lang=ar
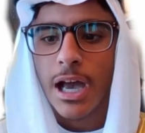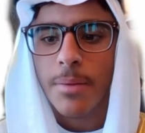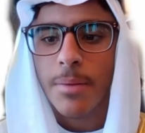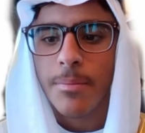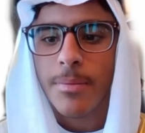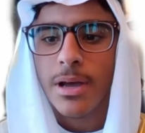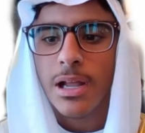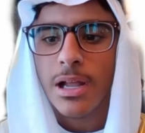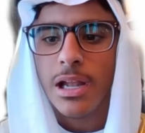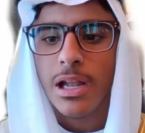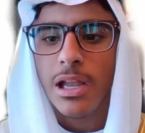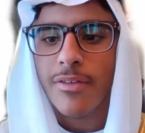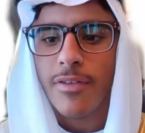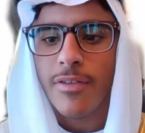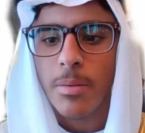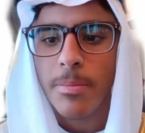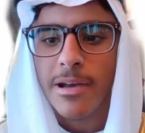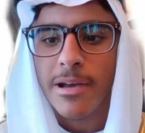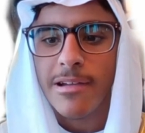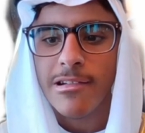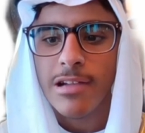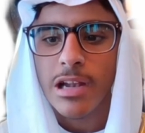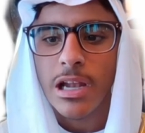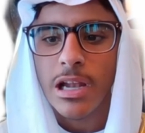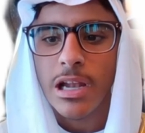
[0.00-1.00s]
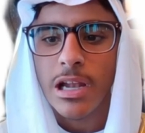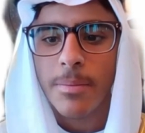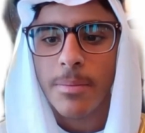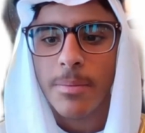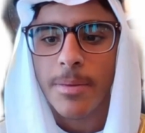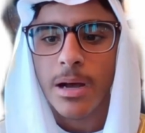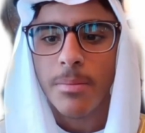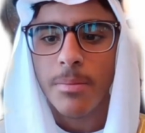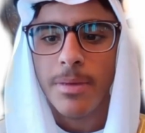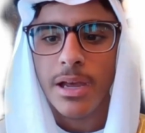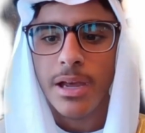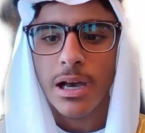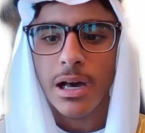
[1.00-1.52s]
الطفل
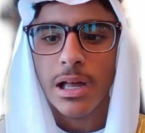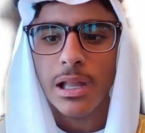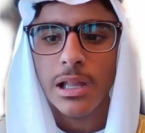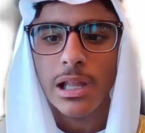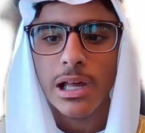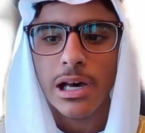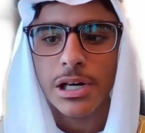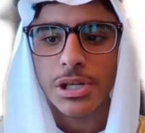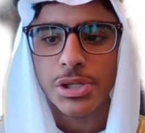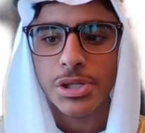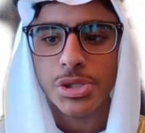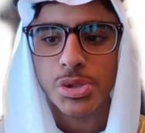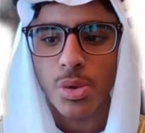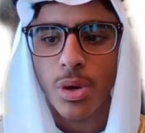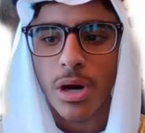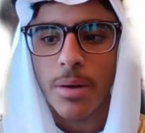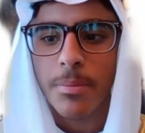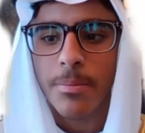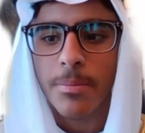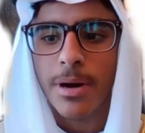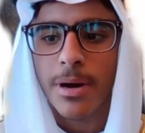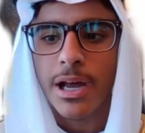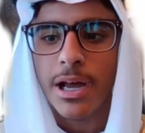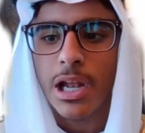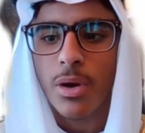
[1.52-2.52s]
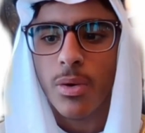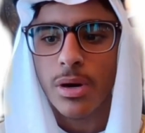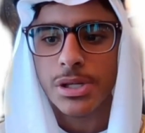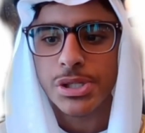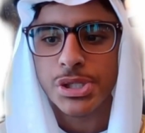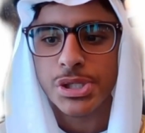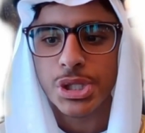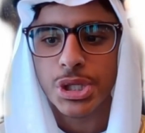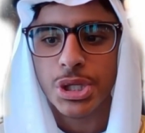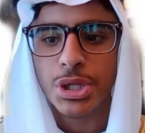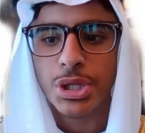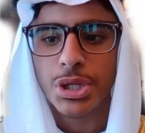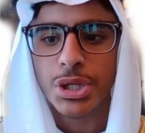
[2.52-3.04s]
وتهيئته لمتابعة مسيرة
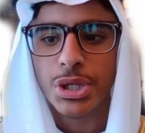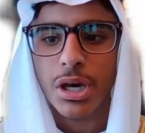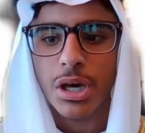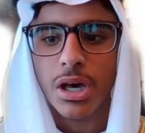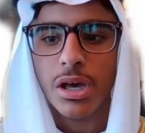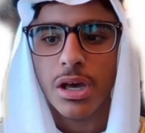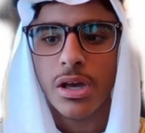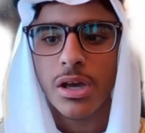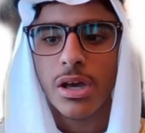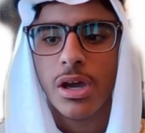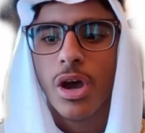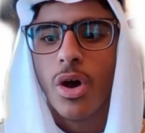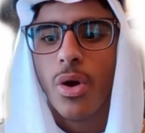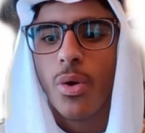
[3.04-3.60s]
التنمية المستدامة